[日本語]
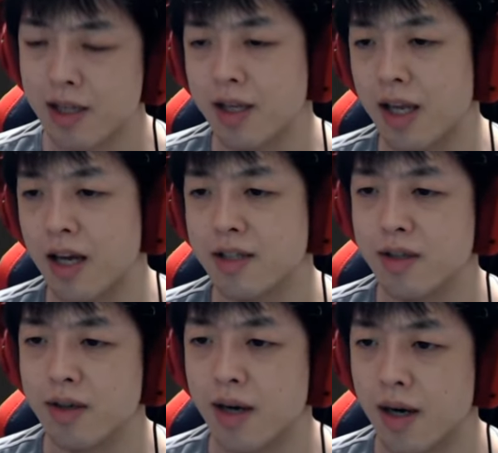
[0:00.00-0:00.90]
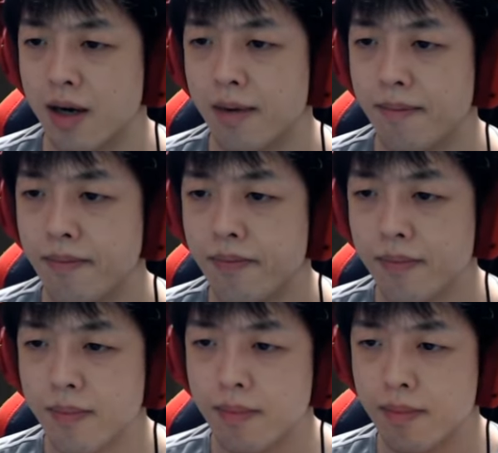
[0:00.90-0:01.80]
た気がするから、
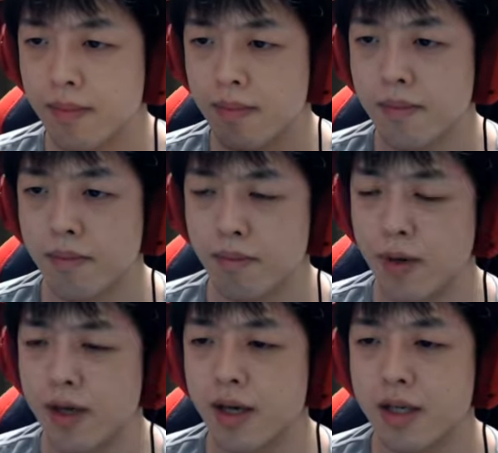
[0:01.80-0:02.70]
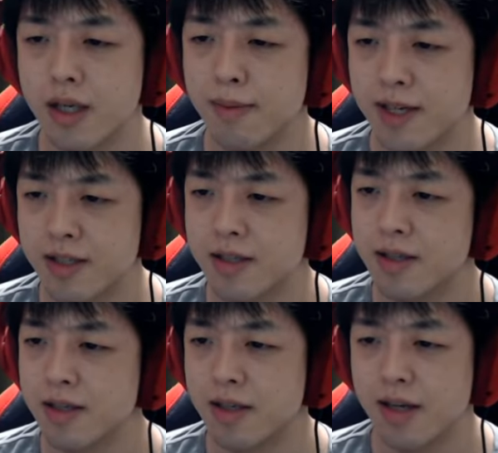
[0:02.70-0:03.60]
もう一回聞きます。
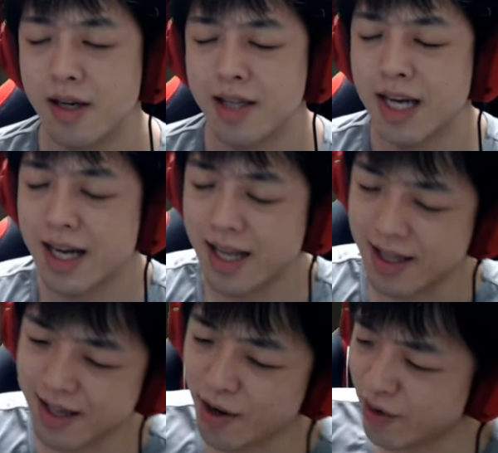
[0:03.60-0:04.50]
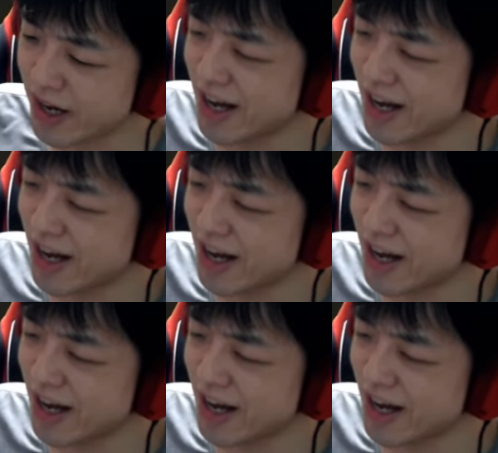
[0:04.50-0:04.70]
なげんだよな。